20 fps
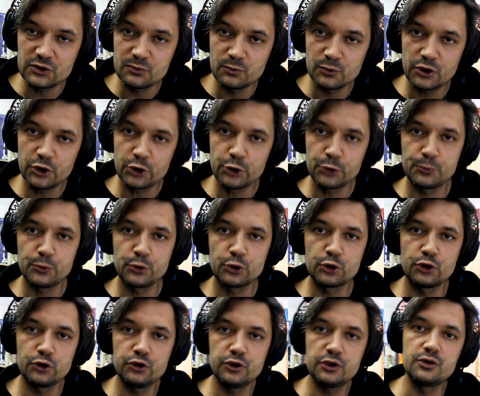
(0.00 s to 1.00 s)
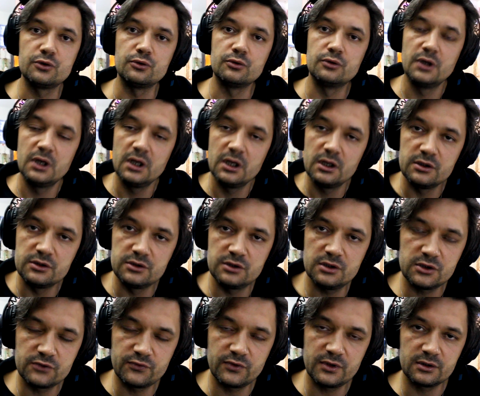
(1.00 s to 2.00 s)
z mojego pokoiku.
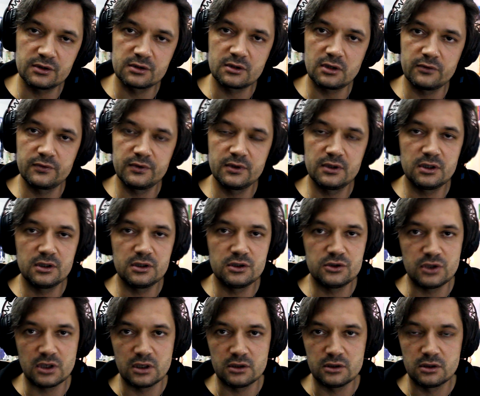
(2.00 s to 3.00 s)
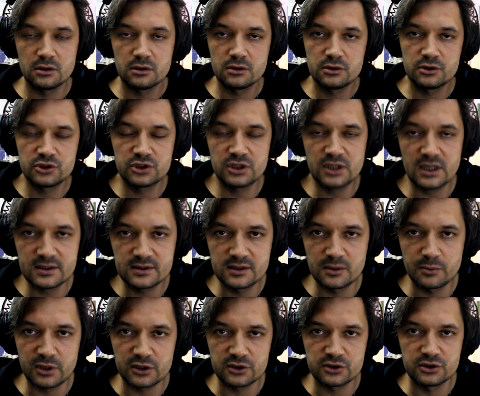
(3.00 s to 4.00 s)
Dziś wyjątkowy dzień.
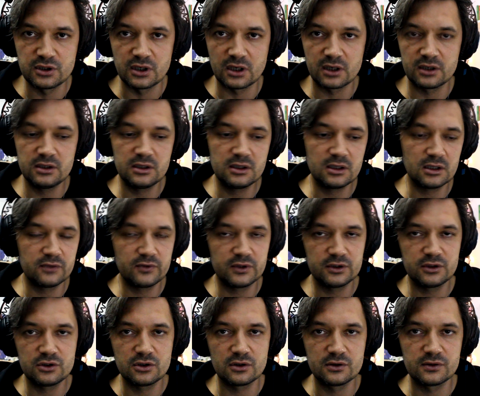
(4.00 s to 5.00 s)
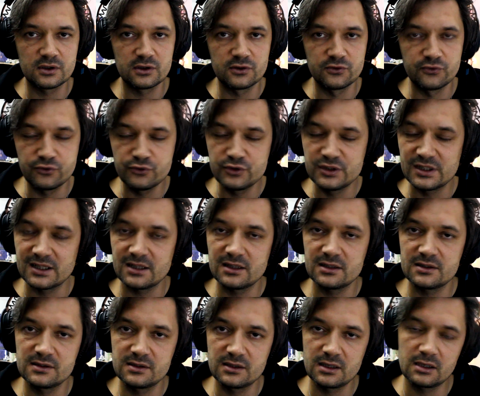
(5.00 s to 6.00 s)
13 października
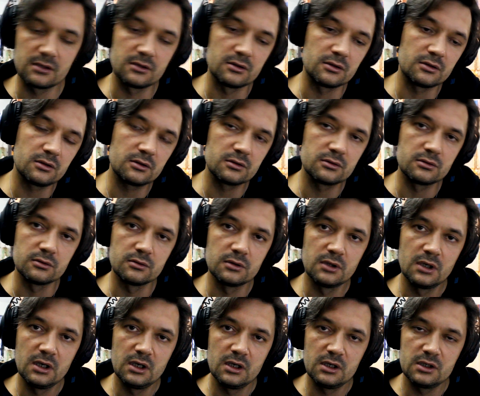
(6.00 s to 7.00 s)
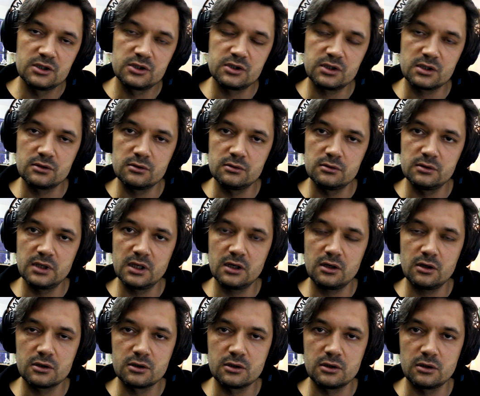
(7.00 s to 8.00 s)
2020 roku. Szczególne
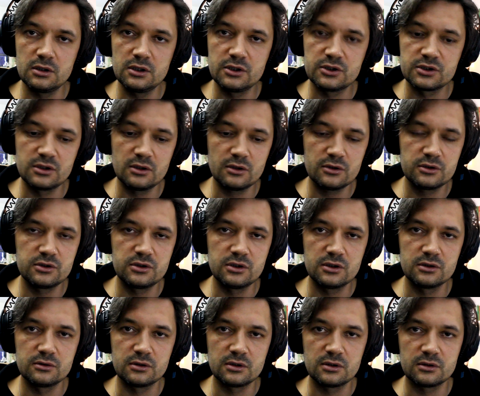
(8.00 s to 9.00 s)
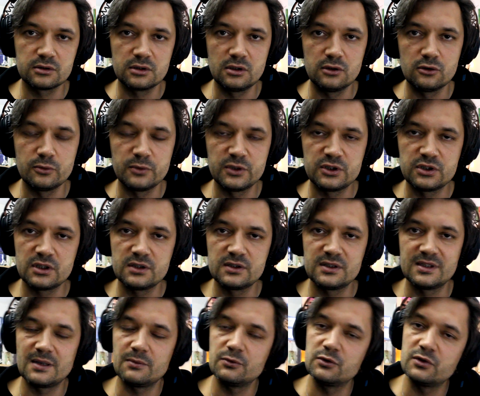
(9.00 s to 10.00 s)
okoliczności, które od kilku
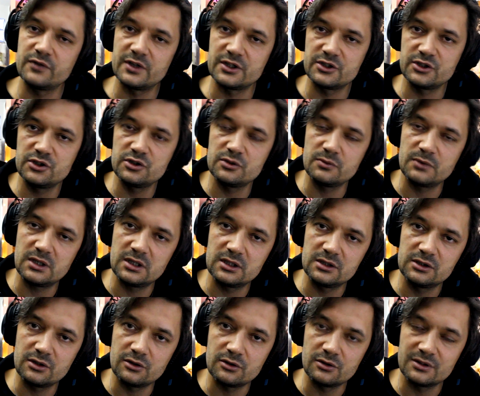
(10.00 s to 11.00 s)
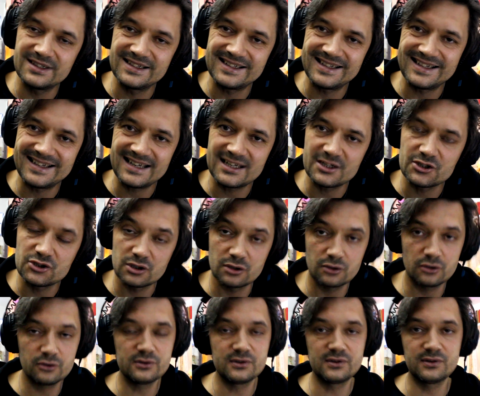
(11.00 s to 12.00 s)
miesięcy nam towarzyszą, ale to na razie
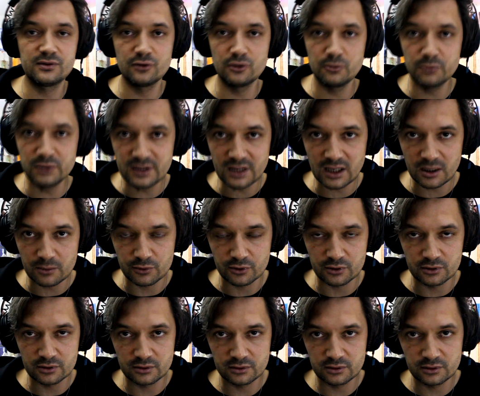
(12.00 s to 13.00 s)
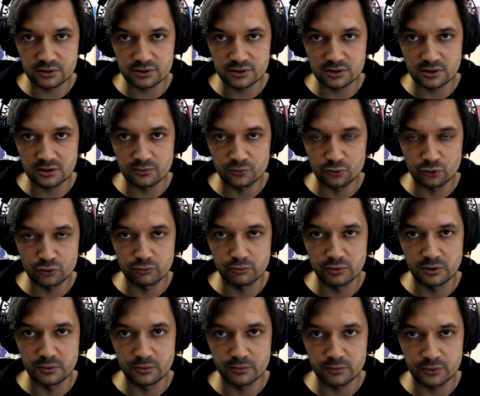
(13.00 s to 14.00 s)
odsuńmy na bok, jeżeli
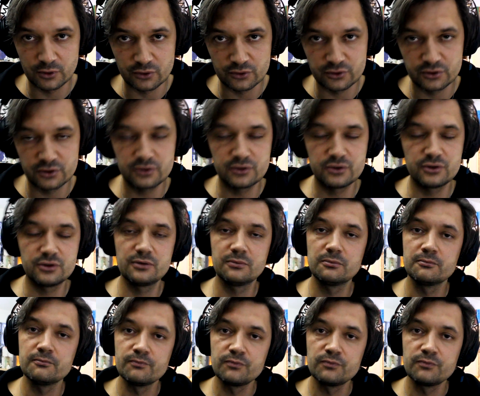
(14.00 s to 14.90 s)
mógłbym prosić.